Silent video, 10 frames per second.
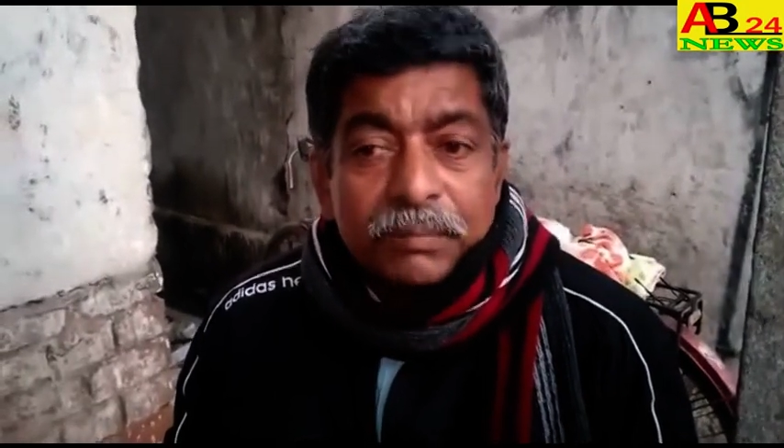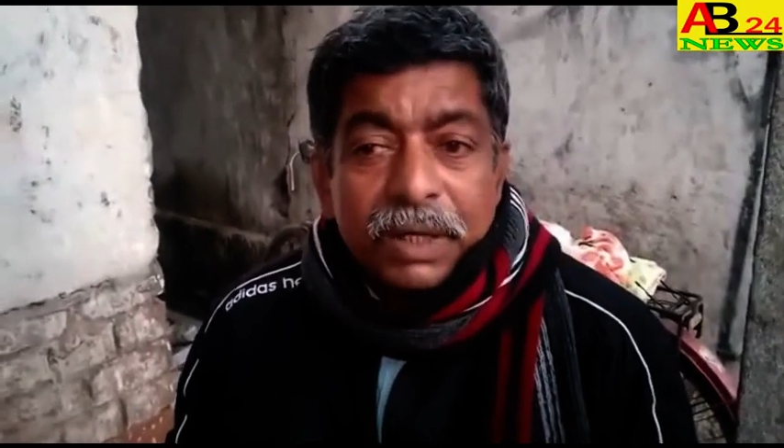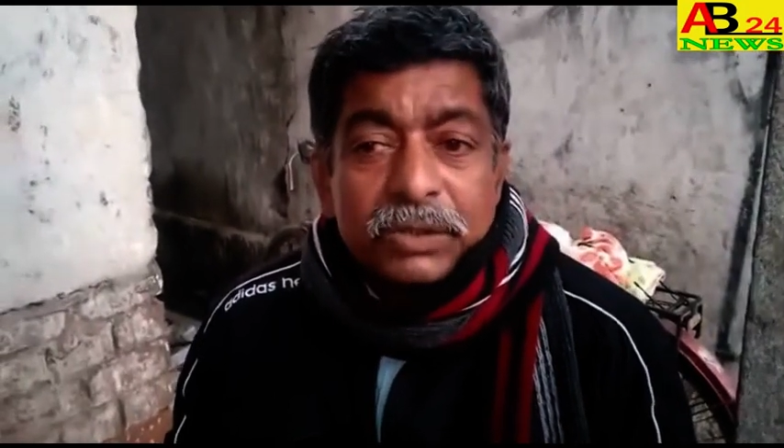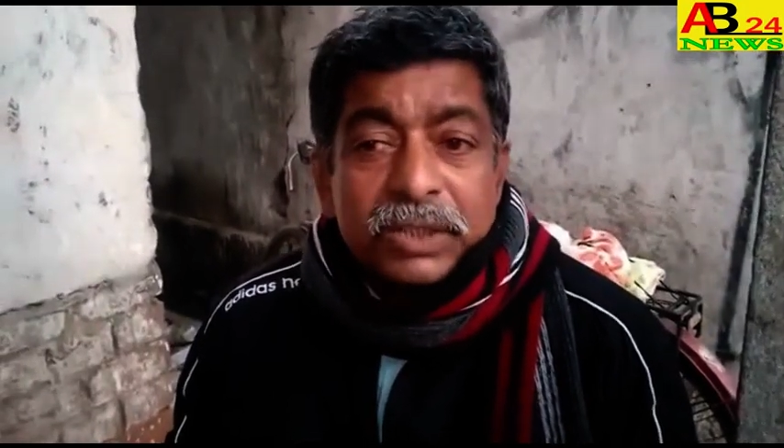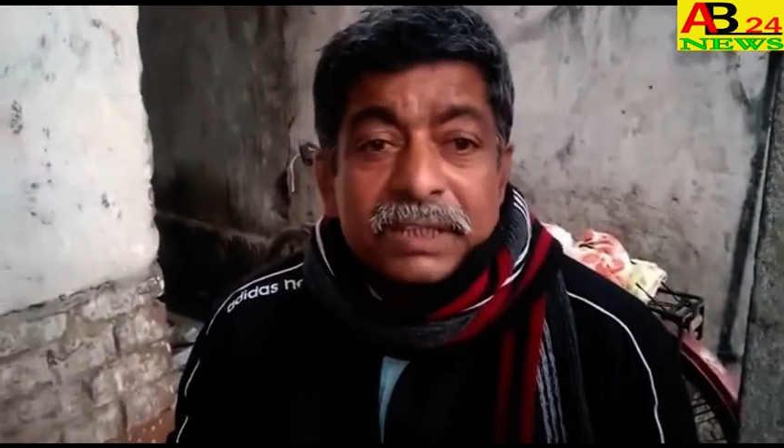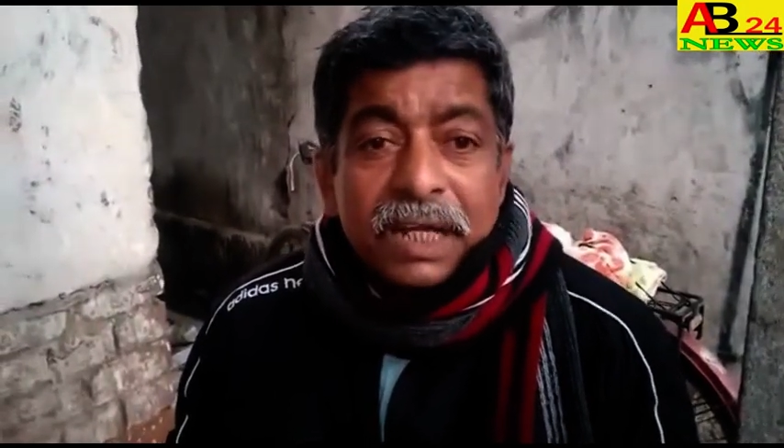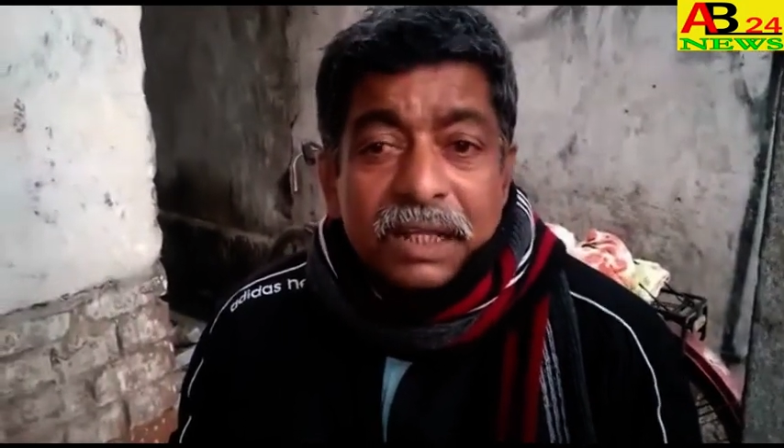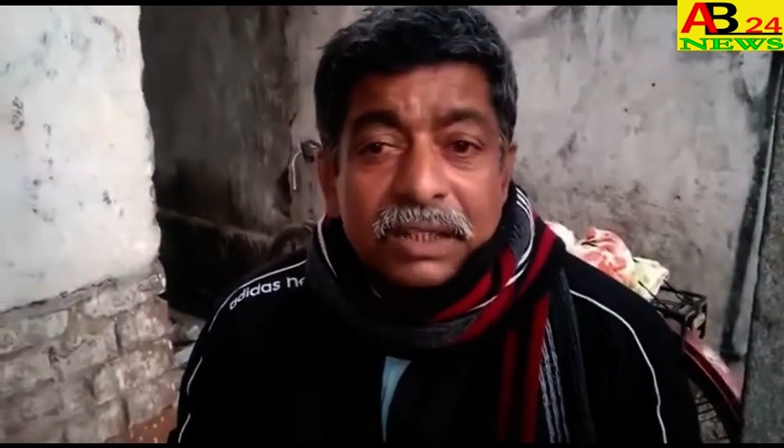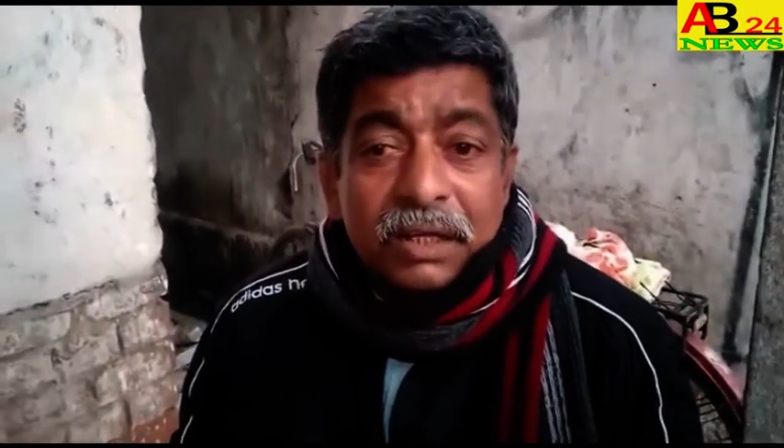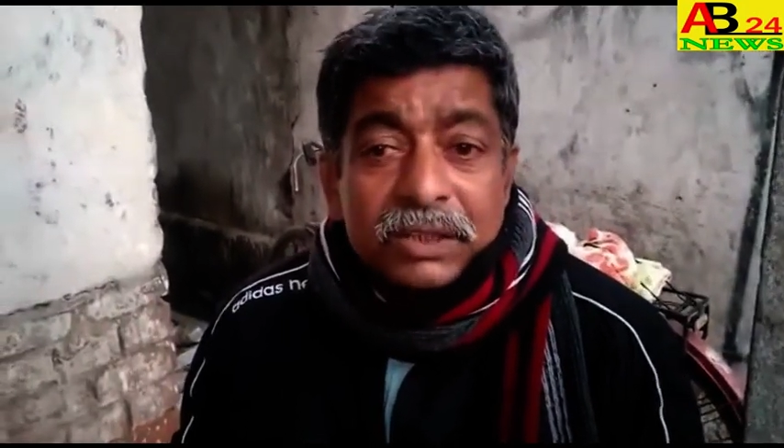মানুষকে
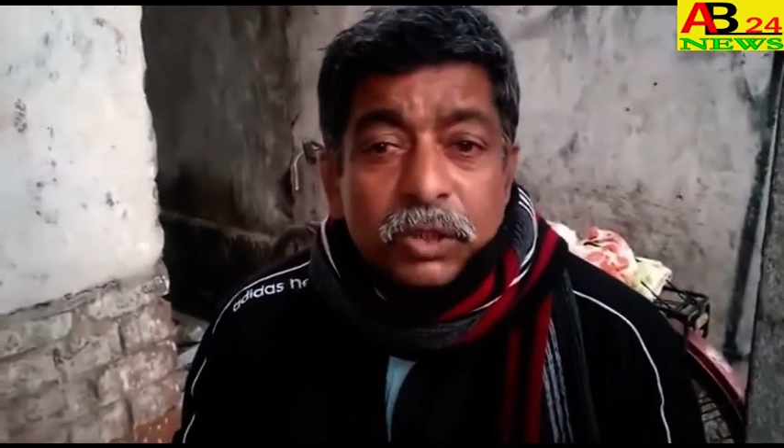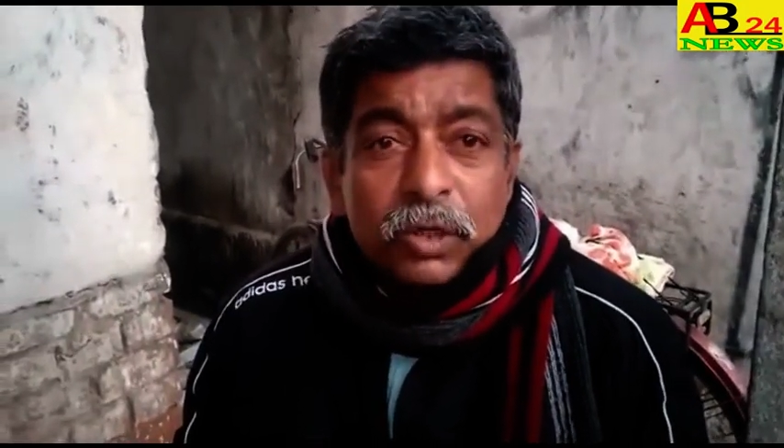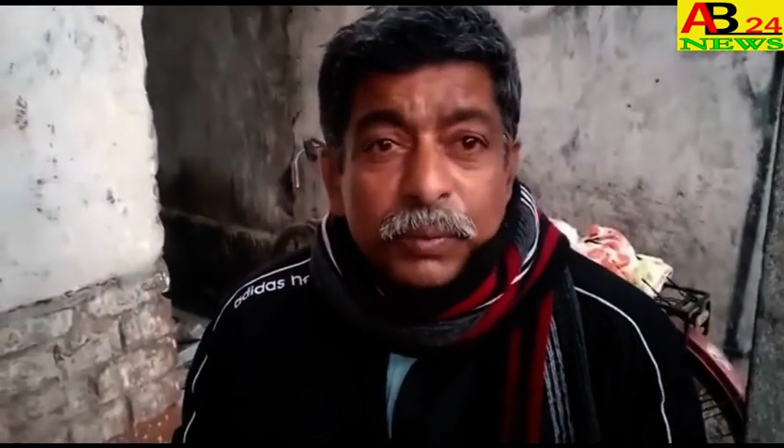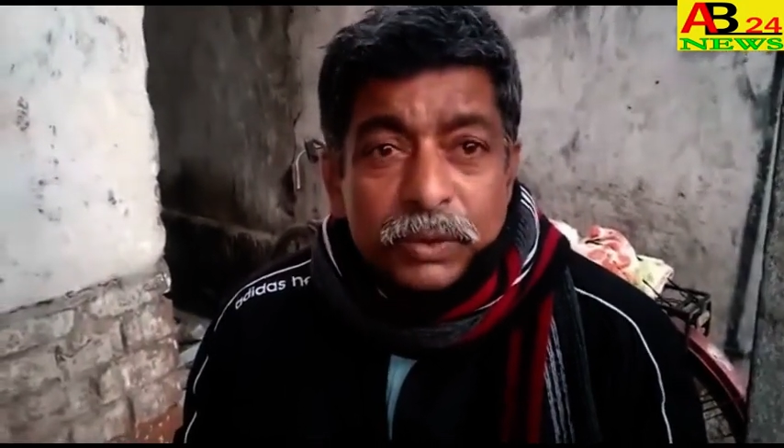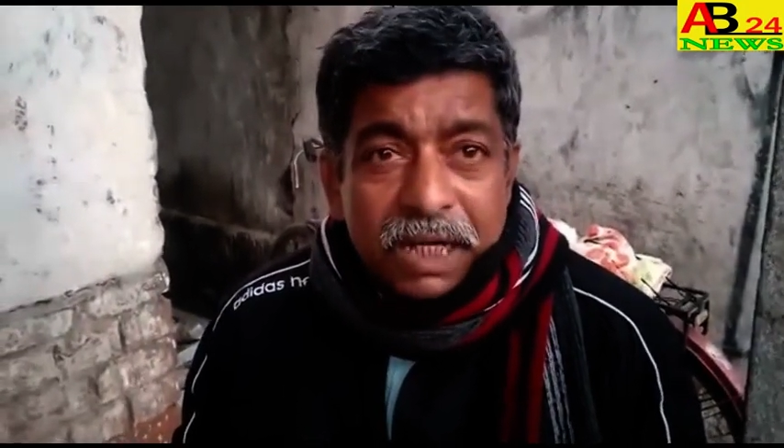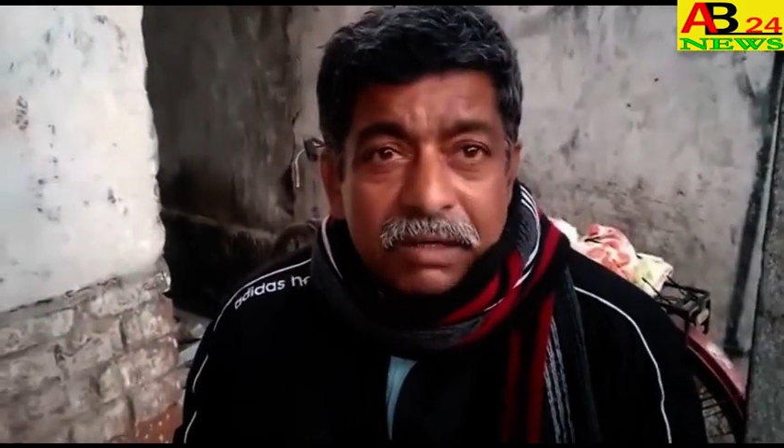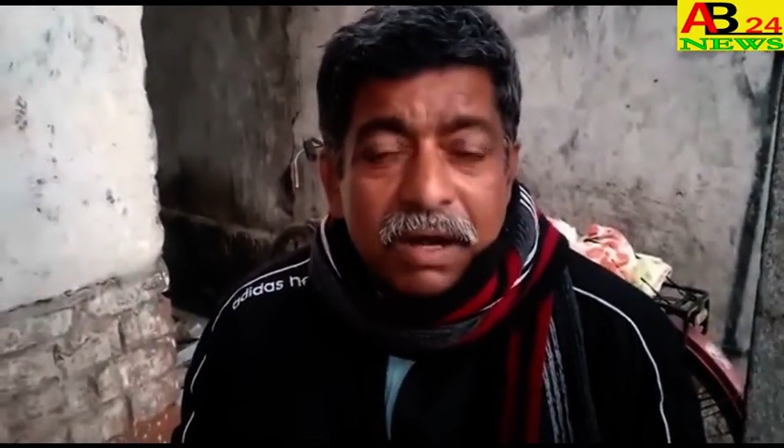জানান দেওয়ার জন্য প্রচার